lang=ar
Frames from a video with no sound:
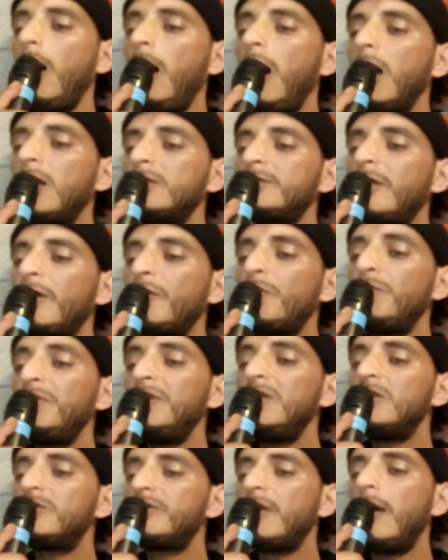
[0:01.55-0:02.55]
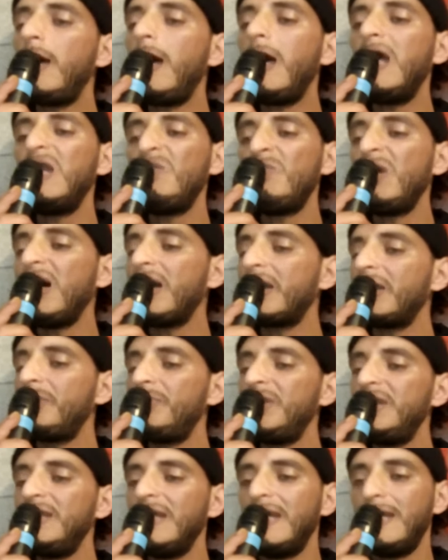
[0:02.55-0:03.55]
أكثر النساء
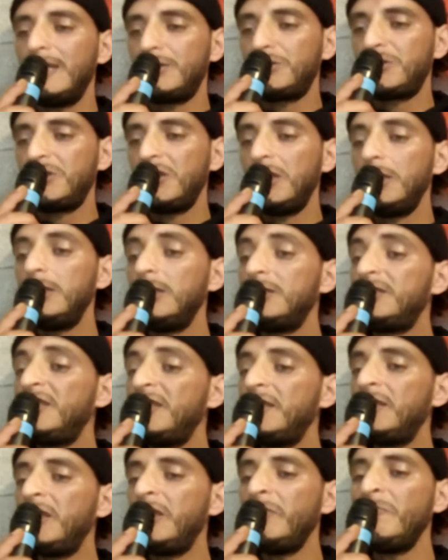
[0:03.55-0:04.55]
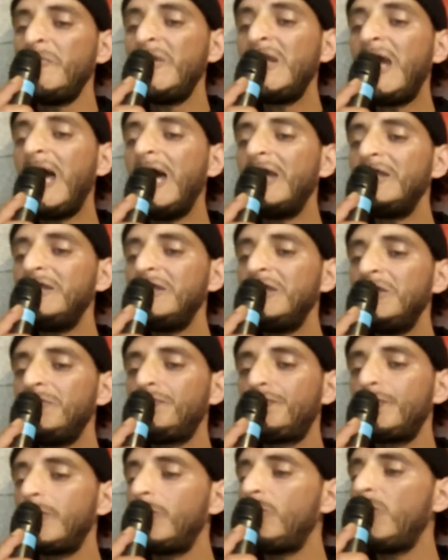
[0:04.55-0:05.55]
المغربيات لدينهم
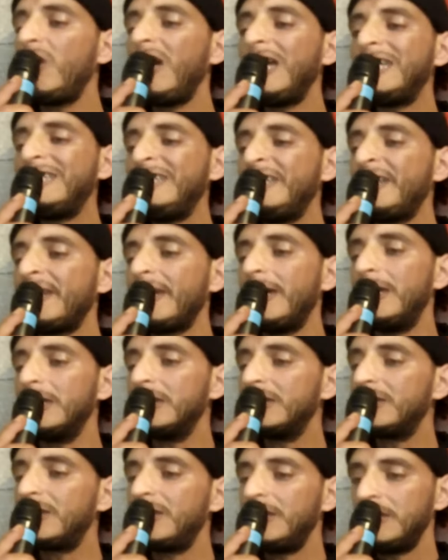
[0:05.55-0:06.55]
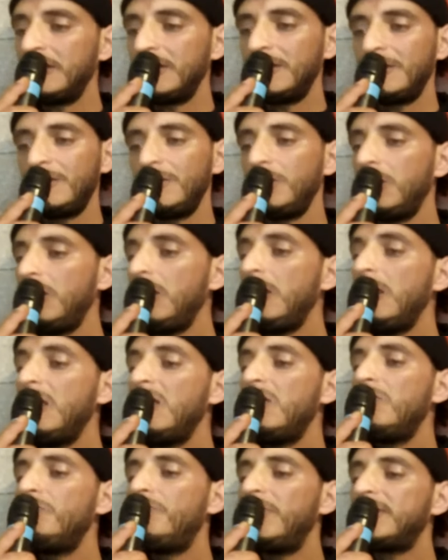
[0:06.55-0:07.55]
الحنيف مغيرات
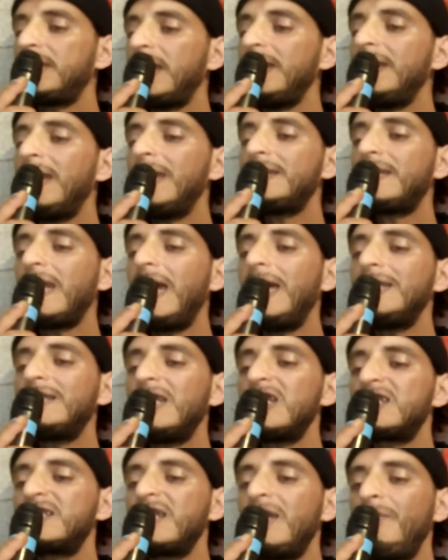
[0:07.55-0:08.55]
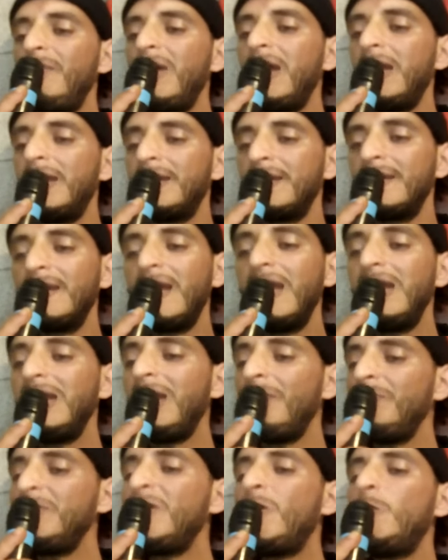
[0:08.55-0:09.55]
فتيات هذا الزمان
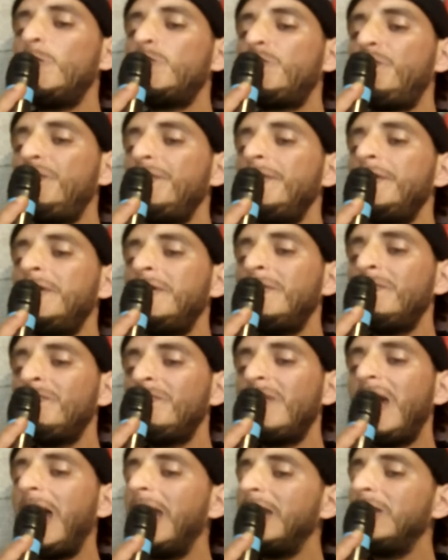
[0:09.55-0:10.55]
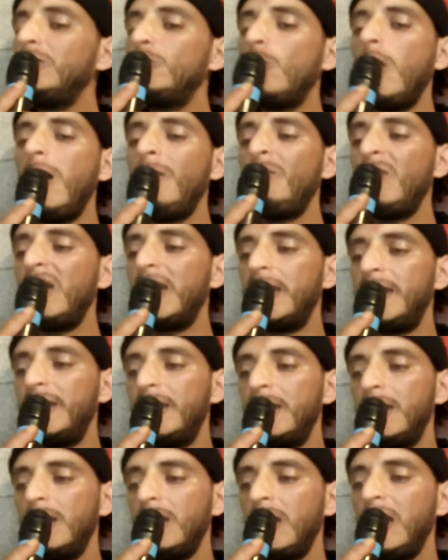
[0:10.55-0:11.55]
لم يعد فيهم أي أمان
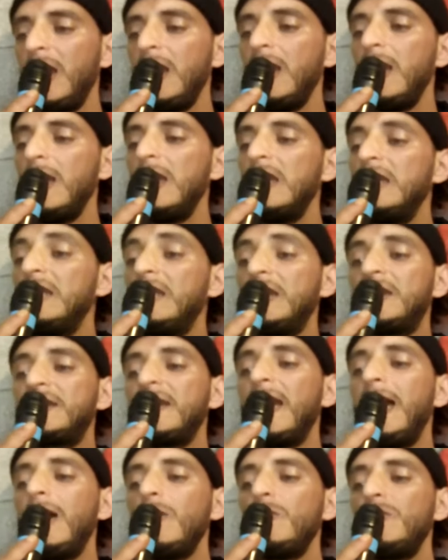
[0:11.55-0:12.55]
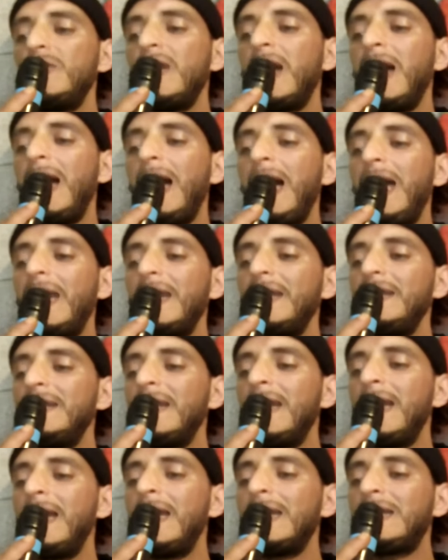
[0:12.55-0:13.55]
نساؤنا
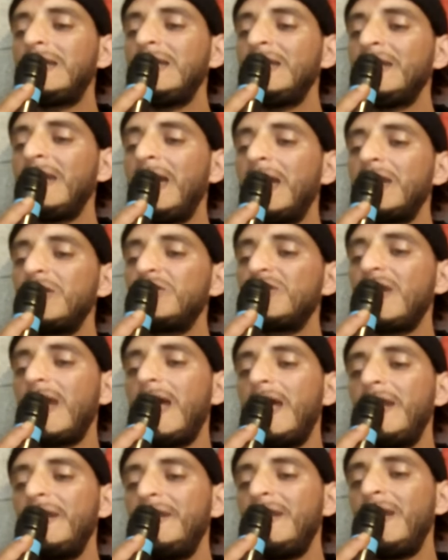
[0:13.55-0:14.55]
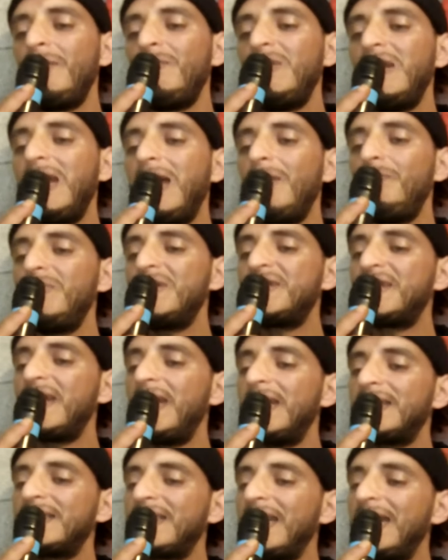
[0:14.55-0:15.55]
عاريات لنار جهنم
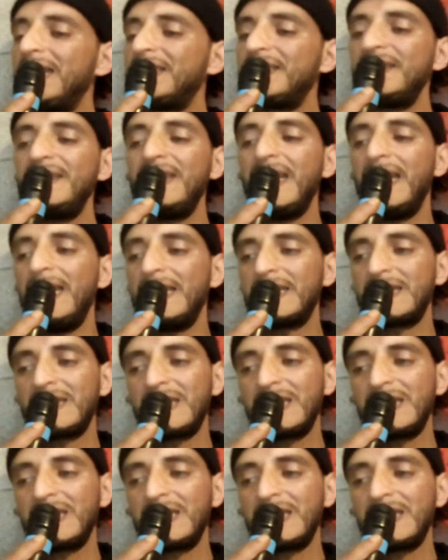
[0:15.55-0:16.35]
لابسات كاسيات